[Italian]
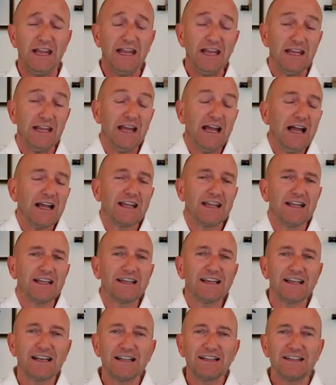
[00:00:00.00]
e anche il
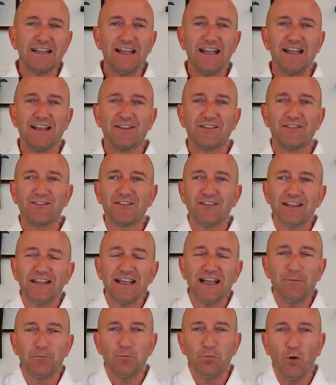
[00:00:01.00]
karate
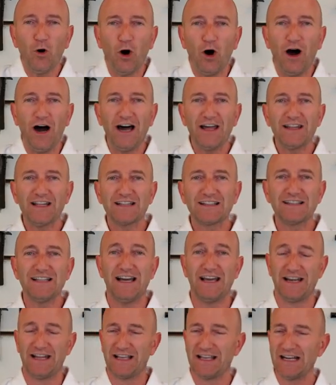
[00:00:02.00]
si può
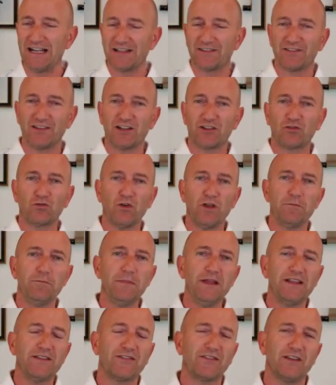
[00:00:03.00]
adattare grazie alla sua
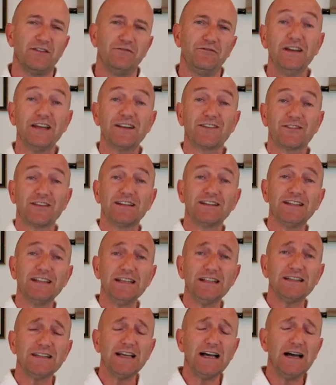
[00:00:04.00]
immensa
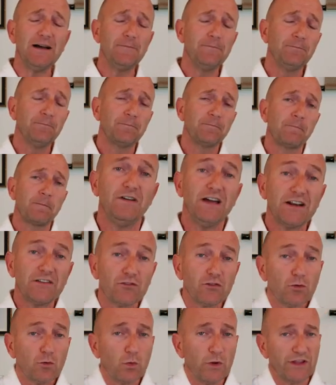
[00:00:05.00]
versatilità
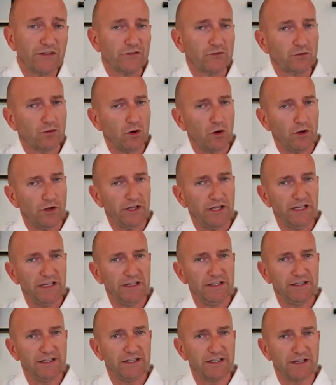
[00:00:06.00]
verso questo
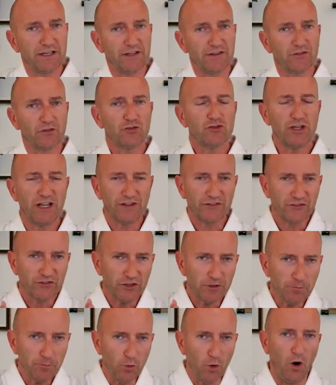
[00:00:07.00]
indirizzo, cioè
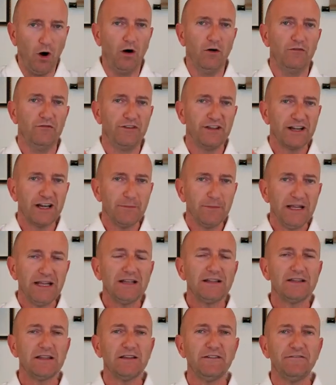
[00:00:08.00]
si può
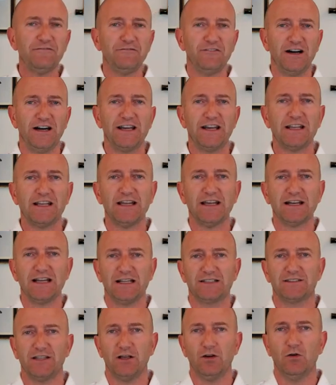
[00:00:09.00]
veramente fare
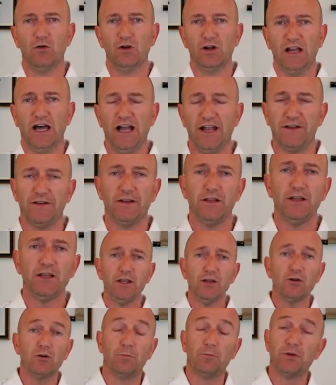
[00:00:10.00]
karate online.
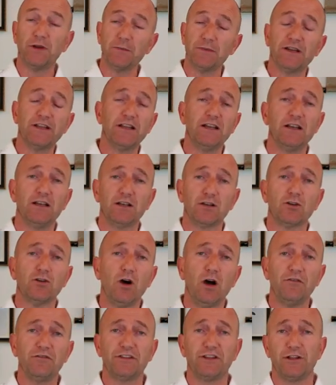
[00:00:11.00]
Io prima del
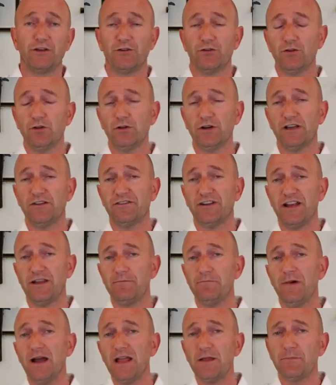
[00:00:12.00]
Covid non avrei
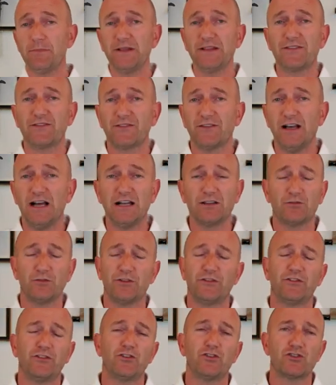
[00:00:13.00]
mai pensato,
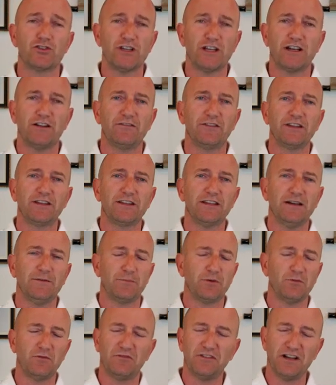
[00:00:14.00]
in sincera verità,
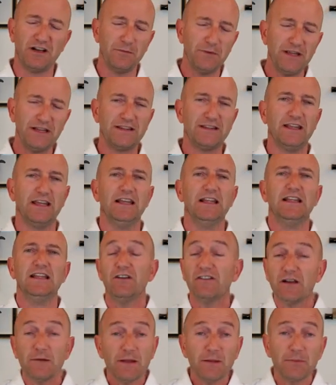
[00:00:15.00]
proprio veramente, non
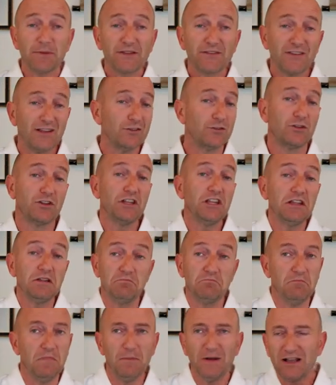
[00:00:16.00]
avrei mai pensato
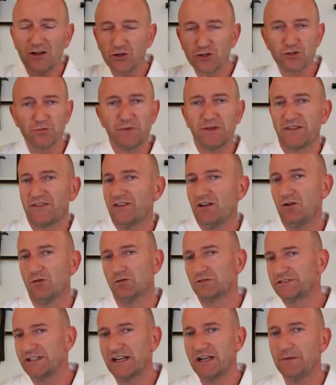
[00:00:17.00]
di, ma manco ci pensavo
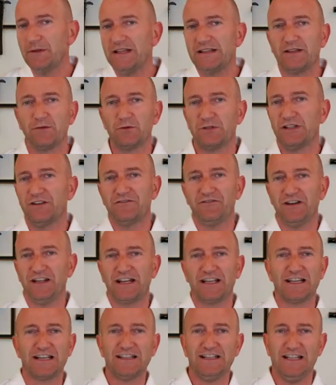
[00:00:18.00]
lontanamente, di poter
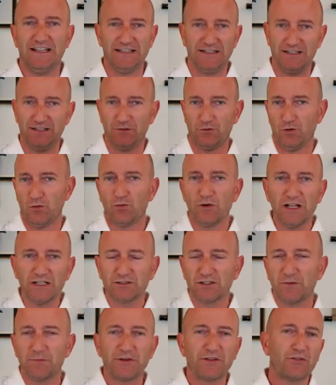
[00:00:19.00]
fare karate con
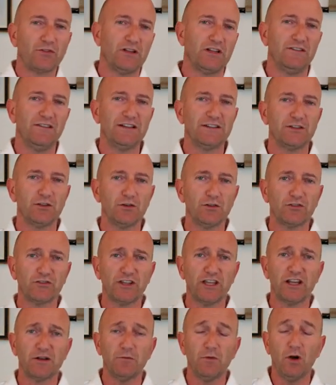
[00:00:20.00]
un'altra persona davanti allo
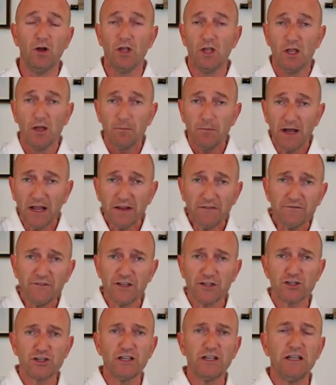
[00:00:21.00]
schermo, ma
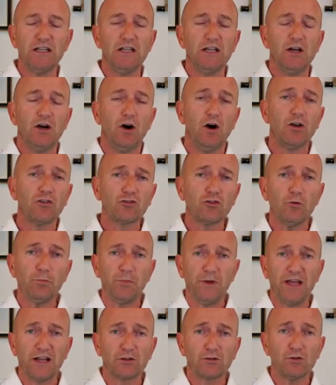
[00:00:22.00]
invece ho
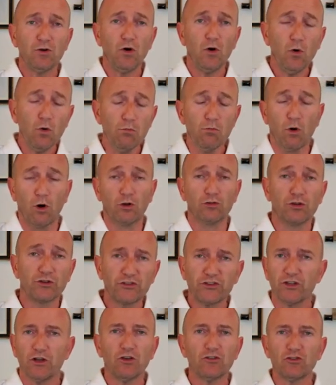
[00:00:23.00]
scoperto un mondo,
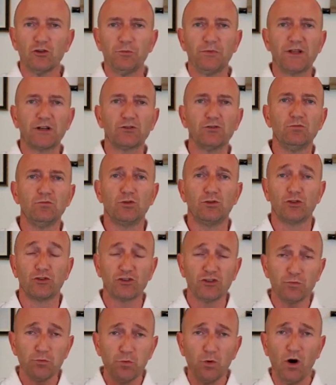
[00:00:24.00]
sì, ho scoperto un mondo,
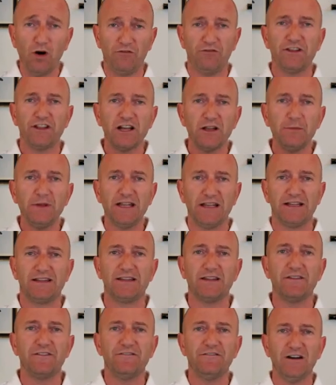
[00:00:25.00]
si può
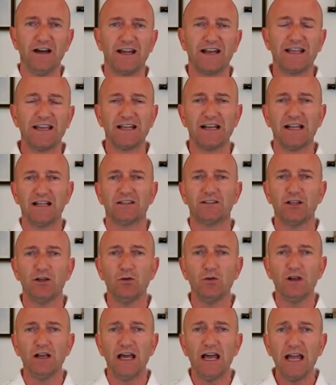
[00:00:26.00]
veramente fare karate
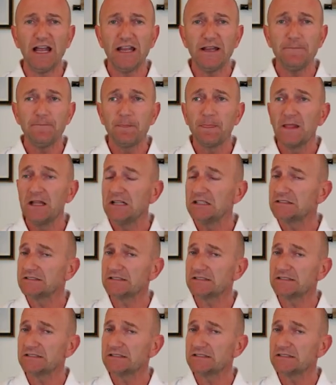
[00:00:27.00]
online